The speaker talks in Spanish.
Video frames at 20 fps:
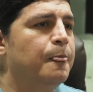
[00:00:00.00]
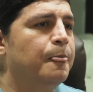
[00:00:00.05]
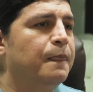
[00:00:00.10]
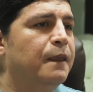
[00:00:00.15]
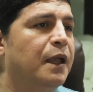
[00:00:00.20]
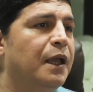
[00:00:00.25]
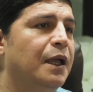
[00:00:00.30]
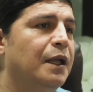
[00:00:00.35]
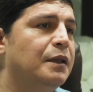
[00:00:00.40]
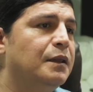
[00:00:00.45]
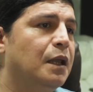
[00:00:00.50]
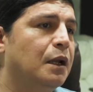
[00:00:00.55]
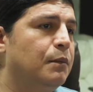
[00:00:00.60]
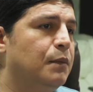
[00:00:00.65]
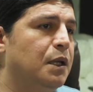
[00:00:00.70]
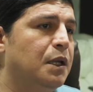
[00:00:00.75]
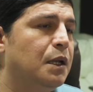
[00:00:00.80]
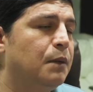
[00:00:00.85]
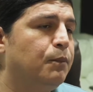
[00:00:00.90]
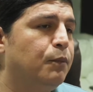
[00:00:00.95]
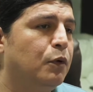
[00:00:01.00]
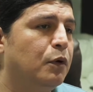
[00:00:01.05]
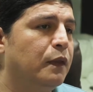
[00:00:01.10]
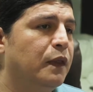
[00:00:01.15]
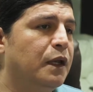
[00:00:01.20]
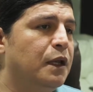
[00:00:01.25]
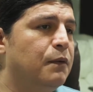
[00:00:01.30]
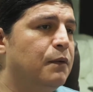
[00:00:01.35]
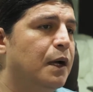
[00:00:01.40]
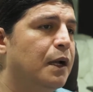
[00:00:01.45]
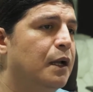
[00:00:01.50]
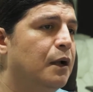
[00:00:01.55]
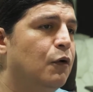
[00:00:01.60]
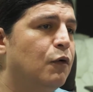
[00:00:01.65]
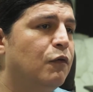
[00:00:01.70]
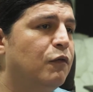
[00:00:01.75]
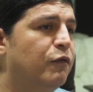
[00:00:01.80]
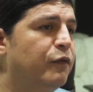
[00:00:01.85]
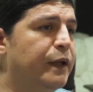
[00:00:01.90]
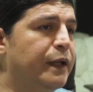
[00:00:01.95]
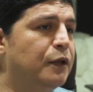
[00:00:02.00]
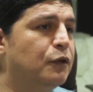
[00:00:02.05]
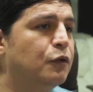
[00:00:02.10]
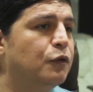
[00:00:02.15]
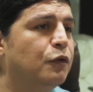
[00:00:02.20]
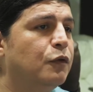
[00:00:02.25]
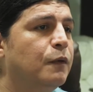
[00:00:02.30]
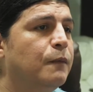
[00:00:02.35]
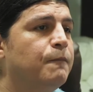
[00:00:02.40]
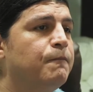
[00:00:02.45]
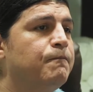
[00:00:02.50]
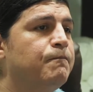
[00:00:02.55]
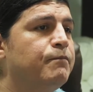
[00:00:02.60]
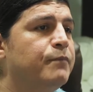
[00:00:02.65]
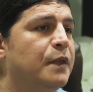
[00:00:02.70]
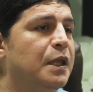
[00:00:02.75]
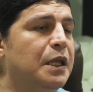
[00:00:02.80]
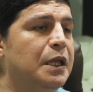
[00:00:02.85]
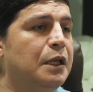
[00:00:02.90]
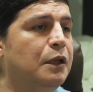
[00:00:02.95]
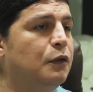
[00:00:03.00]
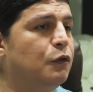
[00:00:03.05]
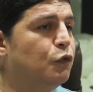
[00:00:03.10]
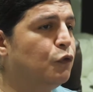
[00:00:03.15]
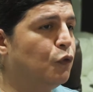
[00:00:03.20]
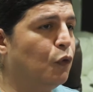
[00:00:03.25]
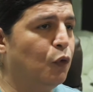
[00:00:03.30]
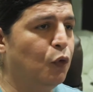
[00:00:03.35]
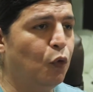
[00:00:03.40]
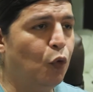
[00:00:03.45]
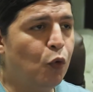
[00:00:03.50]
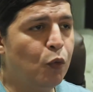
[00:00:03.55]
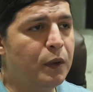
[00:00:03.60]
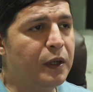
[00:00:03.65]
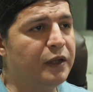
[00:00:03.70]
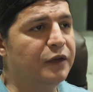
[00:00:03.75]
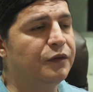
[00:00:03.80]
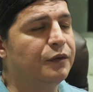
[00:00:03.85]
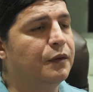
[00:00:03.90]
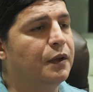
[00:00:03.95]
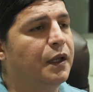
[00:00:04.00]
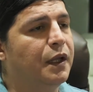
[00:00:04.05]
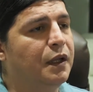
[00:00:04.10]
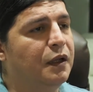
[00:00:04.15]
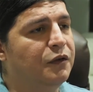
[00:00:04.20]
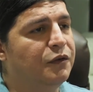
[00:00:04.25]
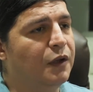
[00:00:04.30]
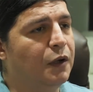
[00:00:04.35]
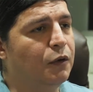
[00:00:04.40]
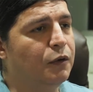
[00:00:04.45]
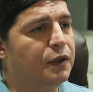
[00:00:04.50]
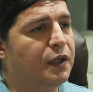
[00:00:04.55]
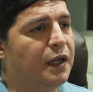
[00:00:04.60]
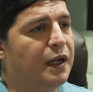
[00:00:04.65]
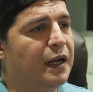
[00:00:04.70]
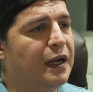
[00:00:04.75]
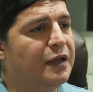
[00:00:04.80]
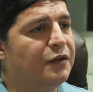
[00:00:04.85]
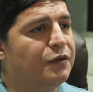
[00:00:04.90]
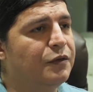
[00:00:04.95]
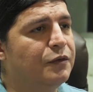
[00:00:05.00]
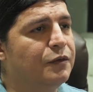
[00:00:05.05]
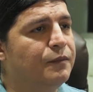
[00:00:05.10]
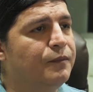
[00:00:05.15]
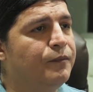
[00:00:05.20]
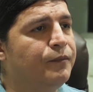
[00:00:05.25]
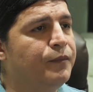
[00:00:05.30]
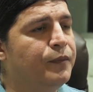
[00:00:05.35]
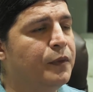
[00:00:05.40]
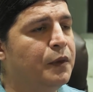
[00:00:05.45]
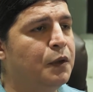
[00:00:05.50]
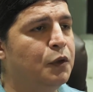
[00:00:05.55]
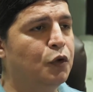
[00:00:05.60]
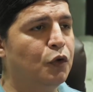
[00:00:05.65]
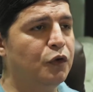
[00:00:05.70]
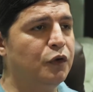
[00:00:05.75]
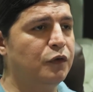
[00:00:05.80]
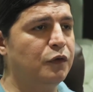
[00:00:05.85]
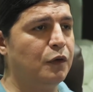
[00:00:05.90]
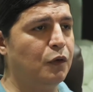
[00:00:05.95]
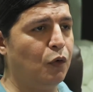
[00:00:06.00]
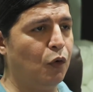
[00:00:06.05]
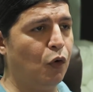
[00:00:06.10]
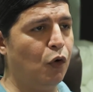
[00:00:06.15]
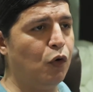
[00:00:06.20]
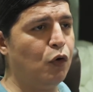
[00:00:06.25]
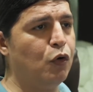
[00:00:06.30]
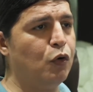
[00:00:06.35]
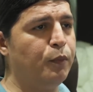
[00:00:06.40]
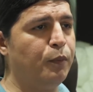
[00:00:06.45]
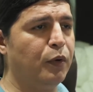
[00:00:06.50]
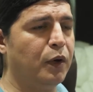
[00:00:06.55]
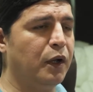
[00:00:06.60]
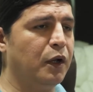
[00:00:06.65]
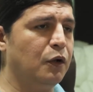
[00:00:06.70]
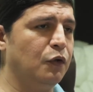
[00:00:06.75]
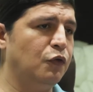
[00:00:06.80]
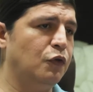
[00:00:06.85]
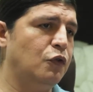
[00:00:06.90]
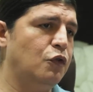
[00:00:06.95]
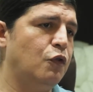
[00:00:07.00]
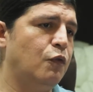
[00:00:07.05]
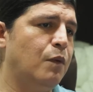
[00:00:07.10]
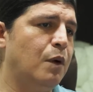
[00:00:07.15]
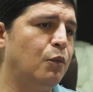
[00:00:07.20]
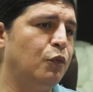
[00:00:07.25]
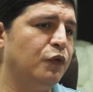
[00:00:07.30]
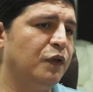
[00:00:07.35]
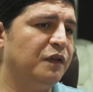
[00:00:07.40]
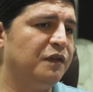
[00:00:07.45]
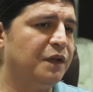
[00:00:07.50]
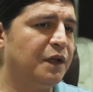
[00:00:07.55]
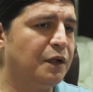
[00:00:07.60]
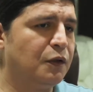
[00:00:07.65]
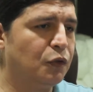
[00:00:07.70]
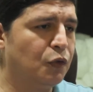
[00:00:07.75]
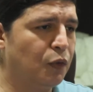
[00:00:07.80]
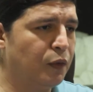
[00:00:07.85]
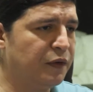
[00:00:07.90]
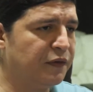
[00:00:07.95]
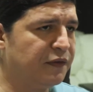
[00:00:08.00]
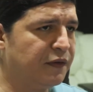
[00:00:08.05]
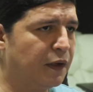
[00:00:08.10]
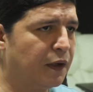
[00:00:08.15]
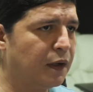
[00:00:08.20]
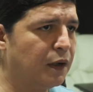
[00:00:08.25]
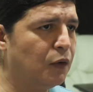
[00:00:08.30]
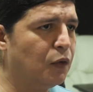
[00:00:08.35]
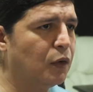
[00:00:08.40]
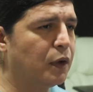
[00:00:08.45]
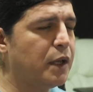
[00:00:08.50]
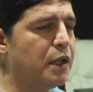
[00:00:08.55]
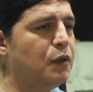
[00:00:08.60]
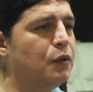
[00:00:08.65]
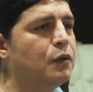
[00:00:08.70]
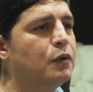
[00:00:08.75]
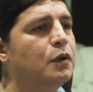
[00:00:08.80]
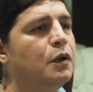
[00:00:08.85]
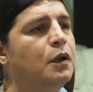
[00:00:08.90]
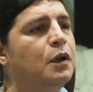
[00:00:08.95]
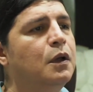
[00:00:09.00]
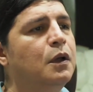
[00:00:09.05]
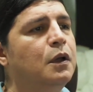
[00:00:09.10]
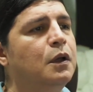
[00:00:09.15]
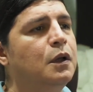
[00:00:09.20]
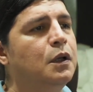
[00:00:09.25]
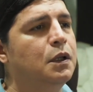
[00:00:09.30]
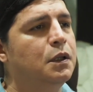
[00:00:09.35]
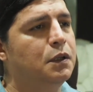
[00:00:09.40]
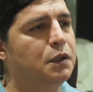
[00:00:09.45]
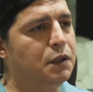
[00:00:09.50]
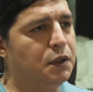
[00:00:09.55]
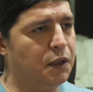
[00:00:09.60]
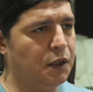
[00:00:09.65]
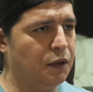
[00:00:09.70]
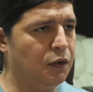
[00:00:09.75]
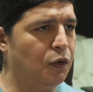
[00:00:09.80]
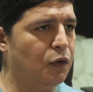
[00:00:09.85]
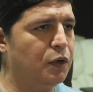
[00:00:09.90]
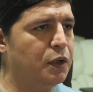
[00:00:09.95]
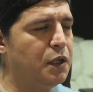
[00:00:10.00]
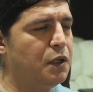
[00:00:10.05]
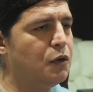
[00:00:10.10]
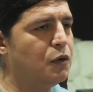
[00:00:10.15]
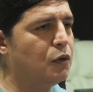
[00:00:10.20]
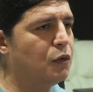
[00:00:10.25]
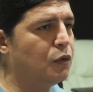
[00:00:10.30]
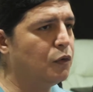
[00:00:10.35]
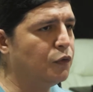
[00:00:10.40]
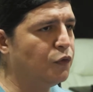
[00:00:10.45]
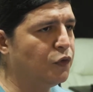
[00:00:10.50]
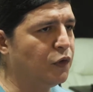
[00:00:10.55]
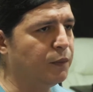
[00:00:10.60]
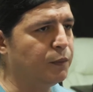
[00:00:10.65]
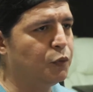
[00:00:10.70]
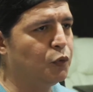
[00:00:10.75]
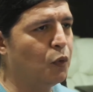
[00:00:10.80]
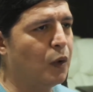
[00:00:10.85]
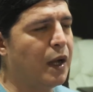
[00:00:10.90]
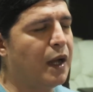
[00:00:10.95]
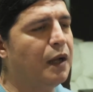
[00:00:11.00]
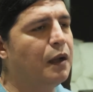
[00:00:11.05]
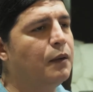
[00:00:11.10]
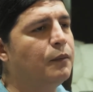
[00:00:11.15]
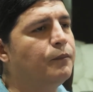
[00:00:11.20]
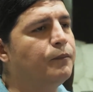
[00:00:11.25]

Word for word: que termina por derivar en conflictos insolubles en el salón de clases. Entonces, ojo porque nosotros vamos a hacer todo este recorrido teórico, conceptual,